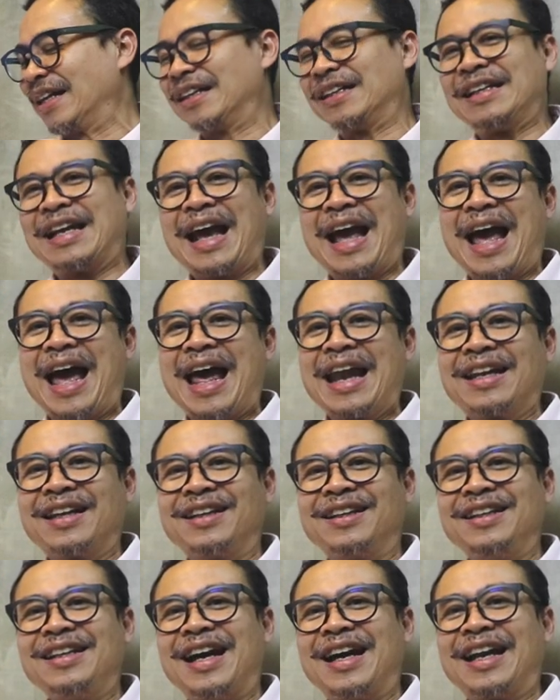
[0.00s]
งงาน
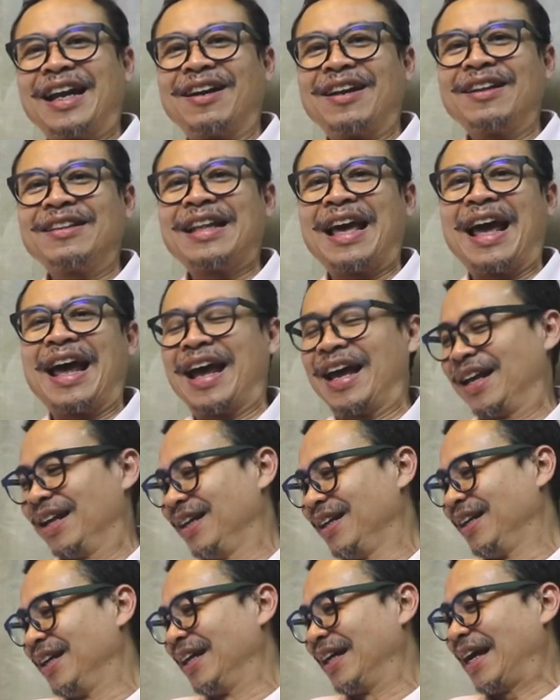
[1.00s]
เรื่องอะไรก็แล้วแต่
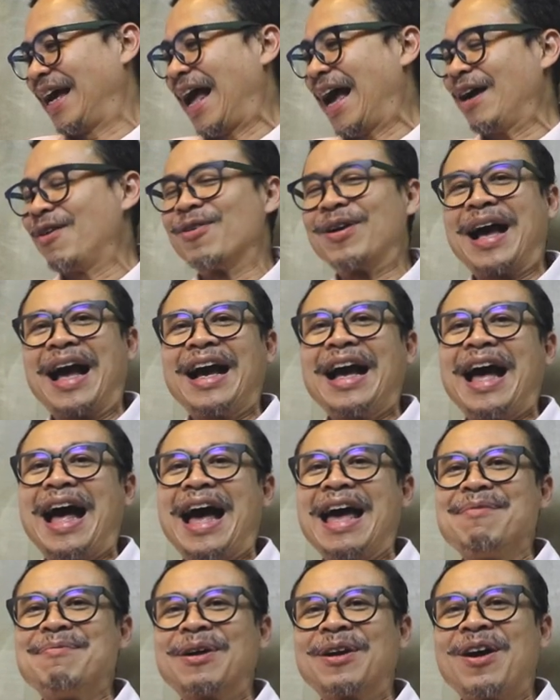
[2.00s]
ค้า
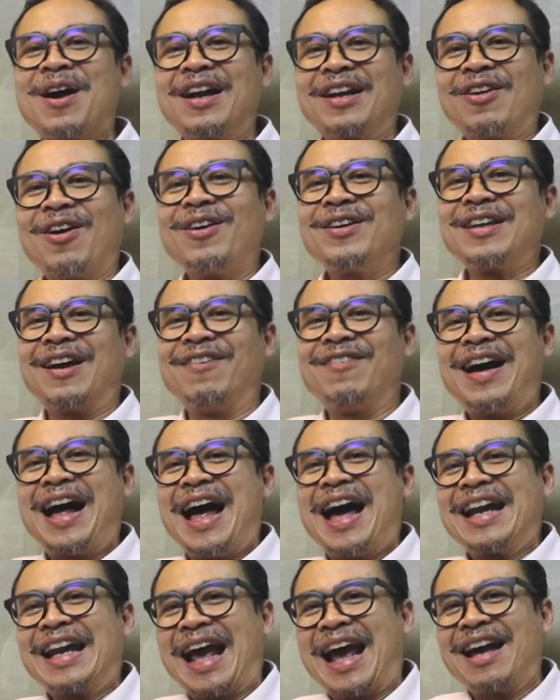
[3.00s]
ขายมันก็เนาะอย่าง
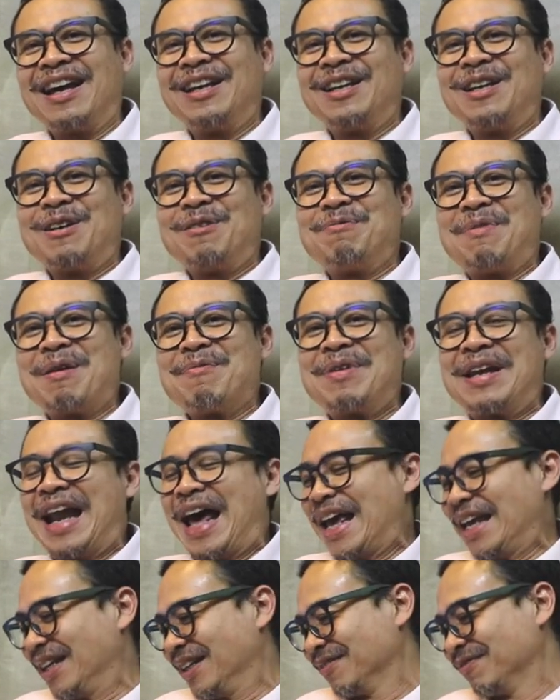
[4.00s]
ว่านะไม่เป็น
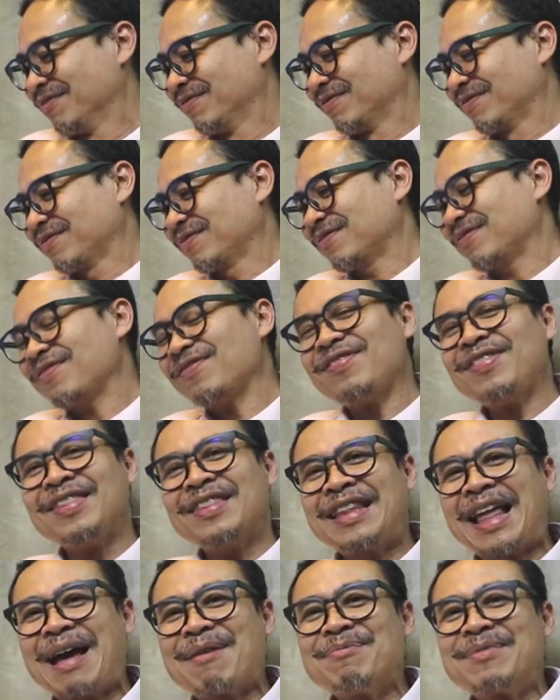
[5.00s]
ไร
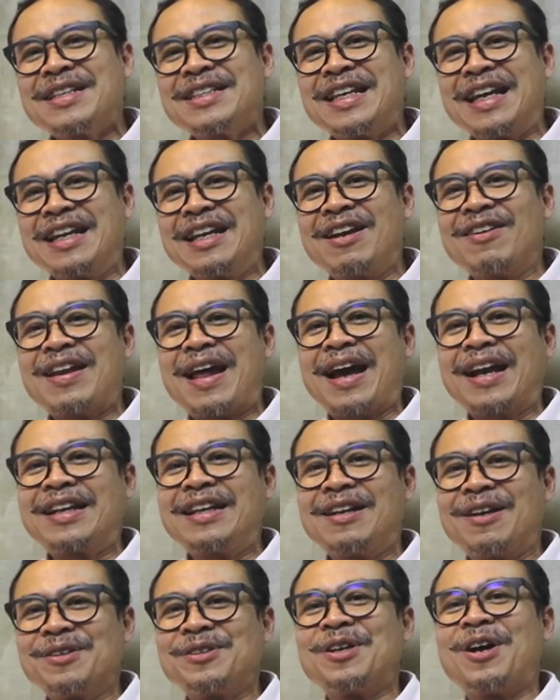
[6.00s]
ทำในสิ่งที่เรารัก
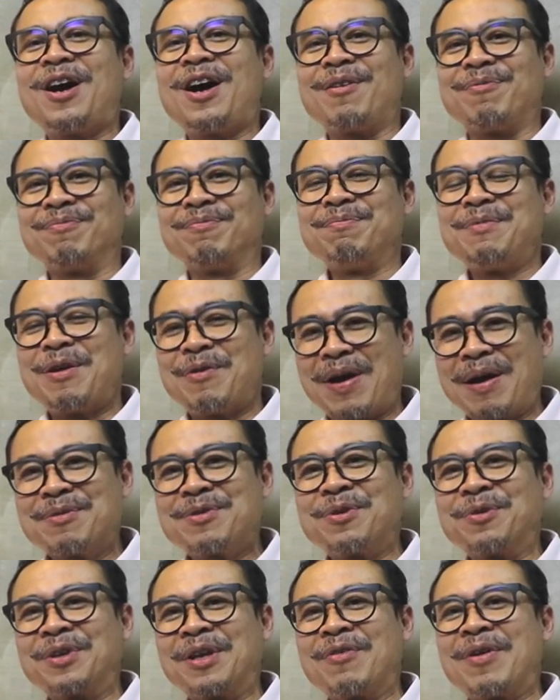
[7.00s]
ที่เราชอบมีความ
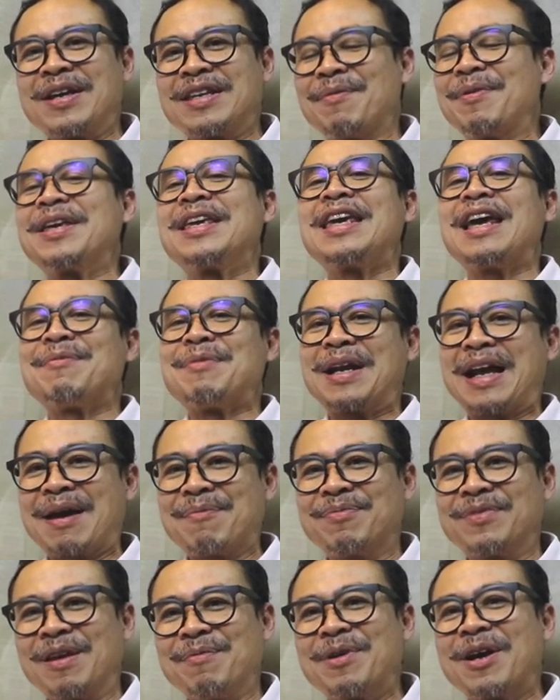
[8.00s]
สุขดีกว่าอย่าไปเครียดมันครั
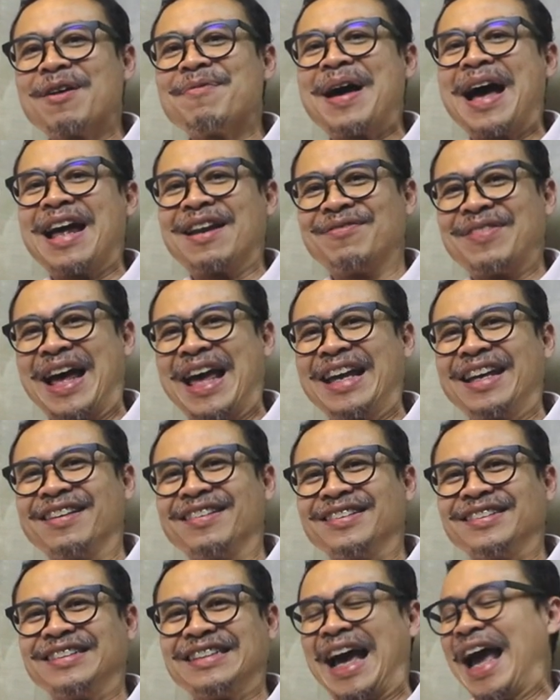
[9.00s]
บเดี๋ยวมันก็ผ่านไป
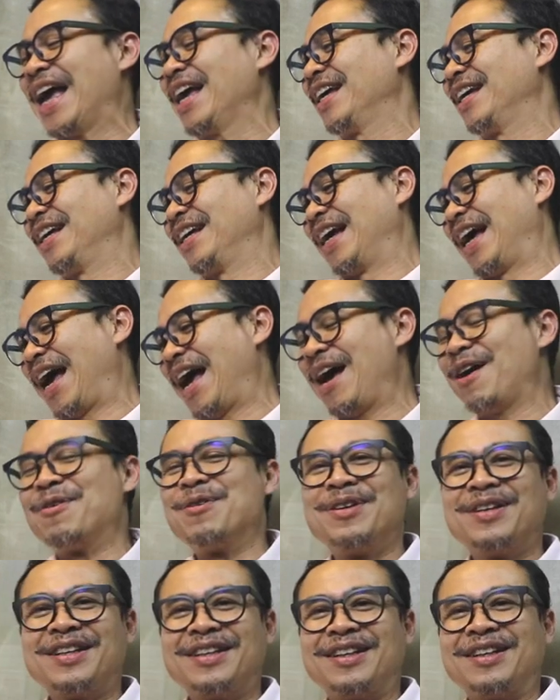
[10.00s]
นะอ้าว
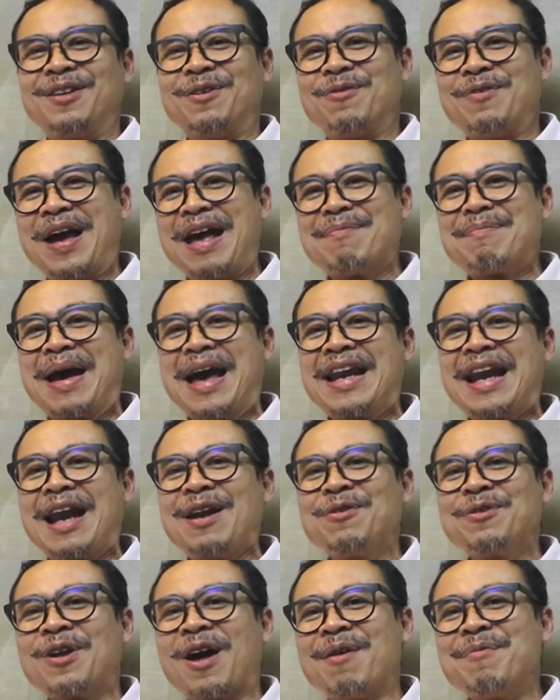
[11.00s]
แวะมาร้าน
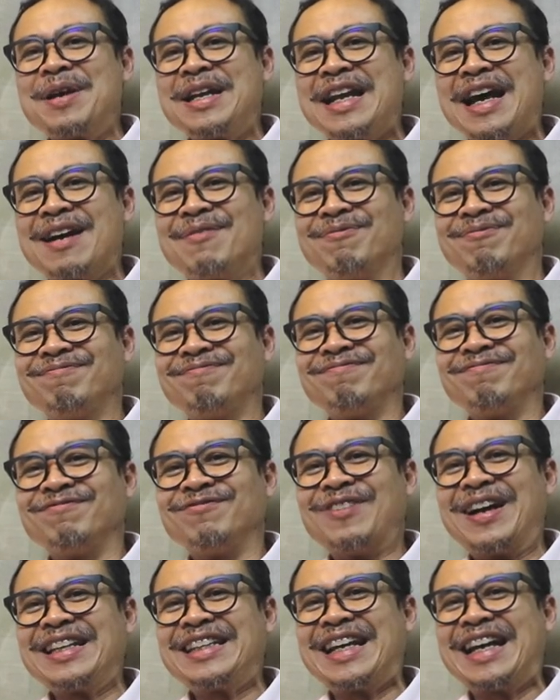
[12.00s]
ลุงหนอมเหมือนเดิม
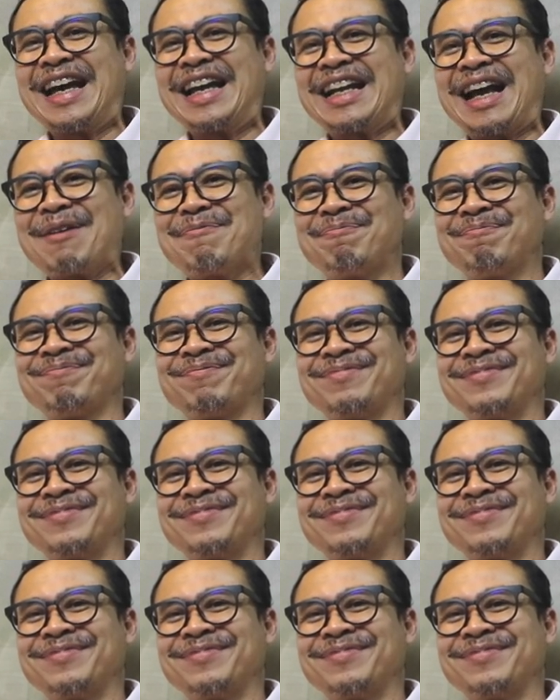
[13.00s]
ไว้เจอกันครับ